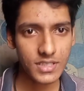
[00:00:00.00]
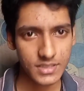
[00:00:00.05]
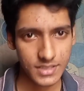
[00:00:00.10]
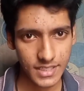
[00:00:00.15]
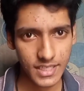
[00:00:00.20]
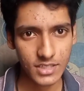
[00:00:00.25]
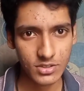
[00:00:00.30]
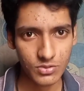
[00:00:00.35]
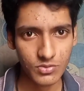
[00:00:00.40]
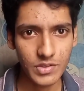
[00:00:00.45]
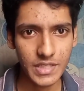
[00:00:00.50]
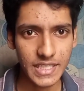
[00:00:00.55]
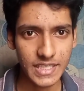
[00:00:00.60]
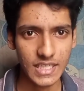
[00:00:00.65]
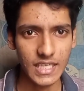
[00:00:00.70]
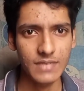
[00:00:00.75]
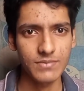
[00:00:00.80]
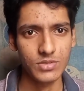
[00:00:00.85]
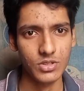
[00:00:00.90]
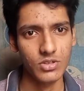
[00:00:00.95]
সেটা স্কুইড
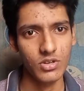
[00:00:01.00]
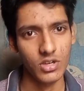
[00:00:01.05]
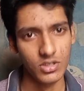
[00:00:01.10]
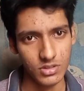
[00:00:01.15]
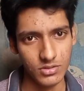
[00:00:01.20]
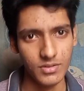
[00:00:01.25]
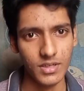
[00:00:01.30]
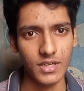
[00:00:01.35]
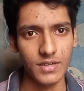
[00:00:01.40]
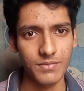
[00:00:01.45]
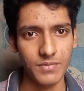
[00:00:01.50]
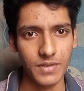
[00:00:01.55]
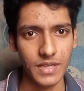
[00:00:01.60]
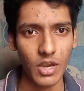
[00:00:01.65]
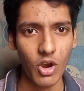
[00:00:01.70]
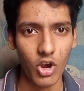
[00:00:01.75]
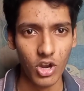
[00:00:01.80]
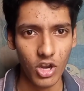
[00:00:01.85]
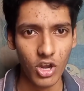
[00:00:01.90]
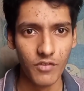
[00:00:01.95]
গেমস হোক অথবা
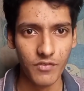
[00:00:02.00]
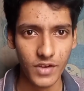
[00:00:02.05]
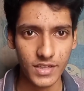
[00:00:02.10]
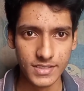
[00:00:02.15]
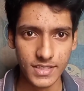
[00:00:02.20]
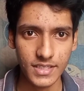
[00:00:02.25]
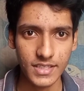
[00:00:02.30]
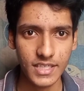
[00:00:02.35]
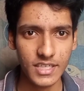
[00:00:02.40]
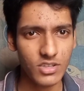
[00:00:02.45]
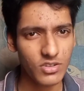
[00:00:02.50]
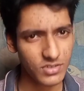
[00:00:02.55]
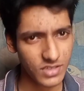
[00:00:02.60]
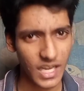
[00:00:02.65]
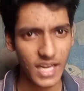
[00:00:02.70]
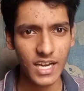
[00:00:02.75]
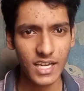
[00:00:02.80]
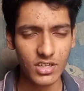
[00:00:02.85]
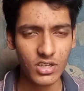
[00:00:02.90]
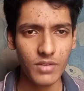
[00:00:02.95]
অল অফ আসার ডেট হোক
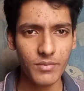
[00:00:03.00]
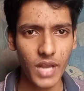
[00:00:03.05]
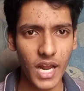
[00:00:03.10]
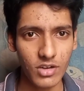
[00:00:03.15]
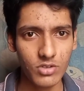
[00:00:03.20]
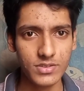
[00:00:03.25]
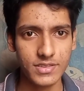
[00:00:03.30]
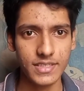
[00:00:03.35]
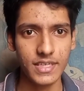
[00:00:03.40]
তার আগে আমি আরও